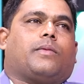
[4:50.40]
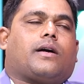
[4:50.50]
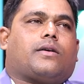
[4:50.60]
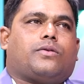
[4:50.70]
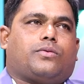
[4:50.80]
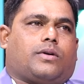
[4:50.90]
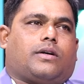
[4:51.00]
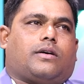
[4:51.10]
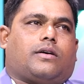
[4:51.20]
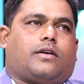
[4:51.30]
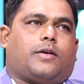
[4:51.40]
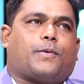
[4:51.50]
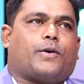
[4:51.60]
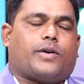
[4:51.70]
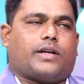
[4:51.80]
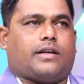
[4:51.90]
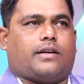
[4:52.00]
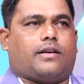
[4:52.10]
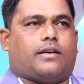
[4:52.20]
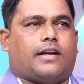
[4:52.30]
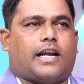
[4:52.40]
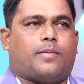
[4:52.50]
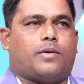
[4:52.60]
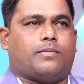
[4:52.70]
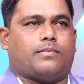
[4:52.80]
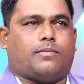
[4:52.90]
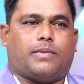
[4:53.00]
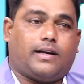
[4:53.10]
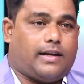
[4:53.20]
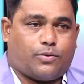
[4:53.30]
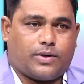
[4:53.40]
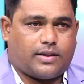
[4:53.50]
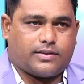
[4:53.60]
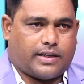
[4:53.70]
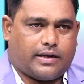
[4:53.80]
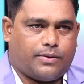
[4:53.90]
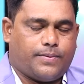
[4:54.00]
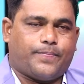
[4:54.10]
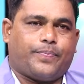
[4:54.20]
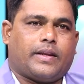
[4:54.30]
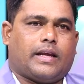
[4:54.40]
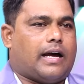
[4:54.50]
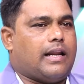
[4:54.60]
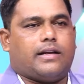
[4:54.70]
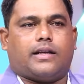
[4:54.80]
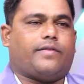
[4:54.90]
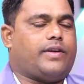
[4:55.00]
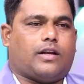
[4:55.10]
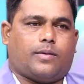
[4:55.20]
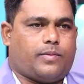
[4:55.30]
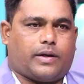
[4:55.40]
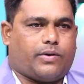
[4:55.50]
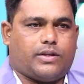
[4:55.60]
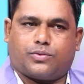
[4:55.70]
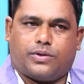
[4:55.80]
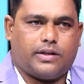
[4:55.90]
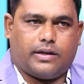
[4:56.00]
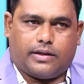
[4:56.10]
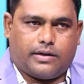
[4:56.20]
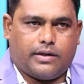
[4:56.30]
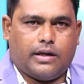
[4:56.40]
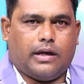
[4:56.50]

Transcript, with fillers: మాకు ఇప్పటి వరకు లాభం మరీ లేకుండా అయితే చేయలేదు అలానే హెవీ లాభం ఎక్కువ తీసుకునేది లేదండి